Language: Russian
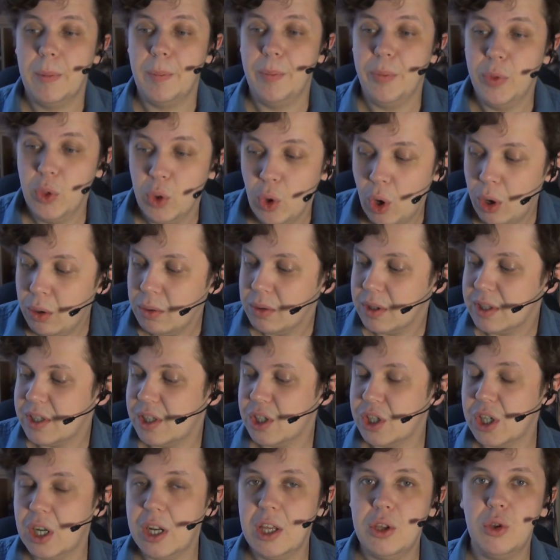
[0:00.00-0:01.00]
Но, к
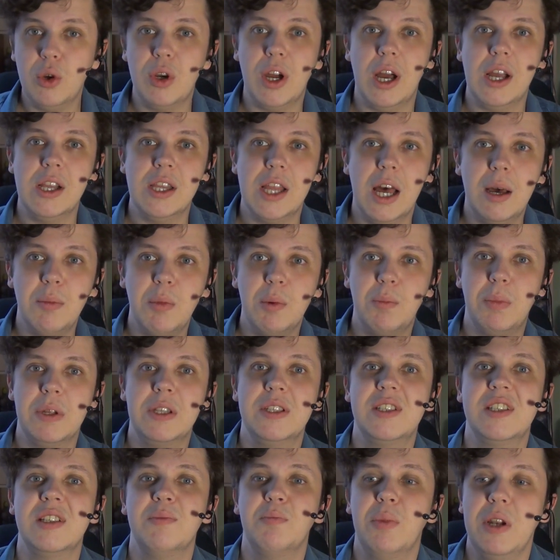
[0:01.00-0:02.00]
сожалению, когда мы
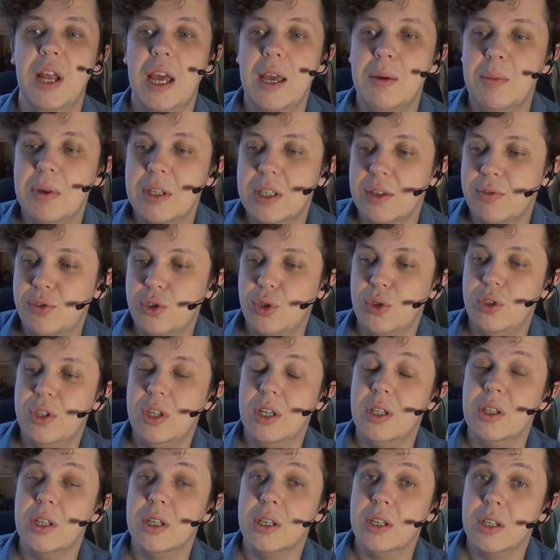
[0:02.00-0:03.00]
подцепляем это все
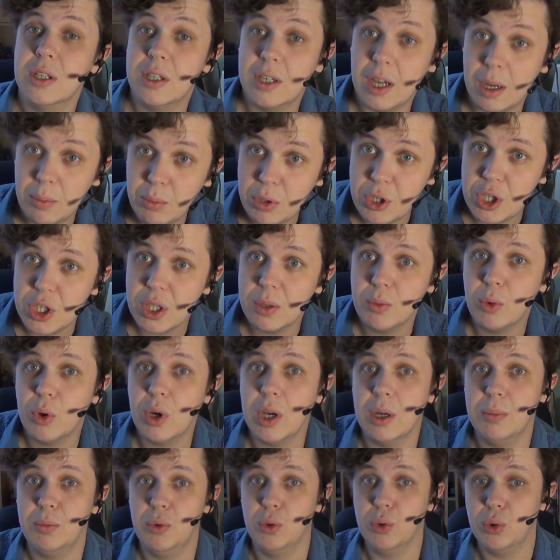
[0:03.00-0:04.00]
дело к обычному
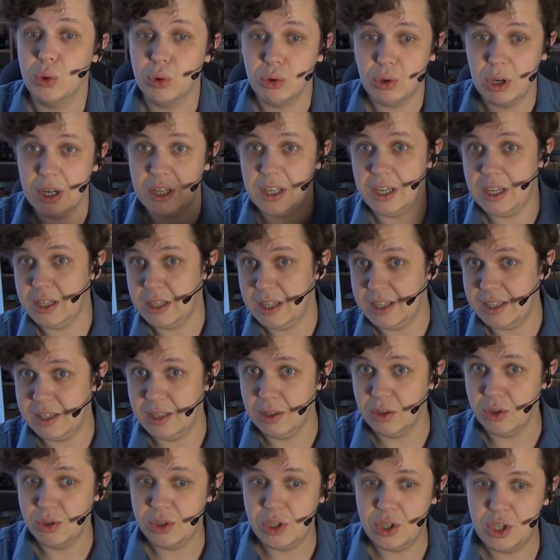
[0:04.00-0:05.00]
компьютеру, как я это
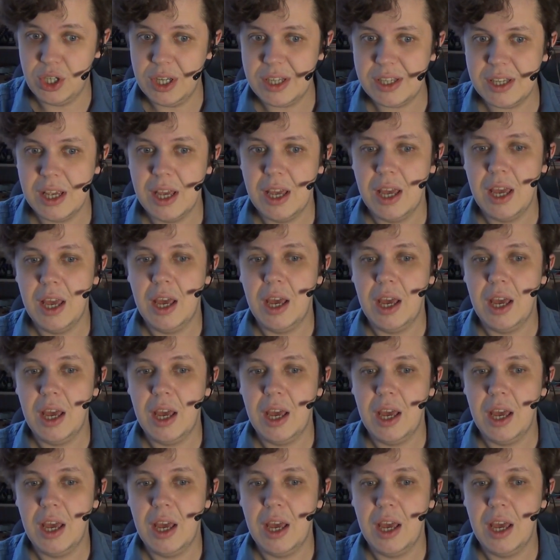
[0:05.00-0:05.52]
сделал сейчас,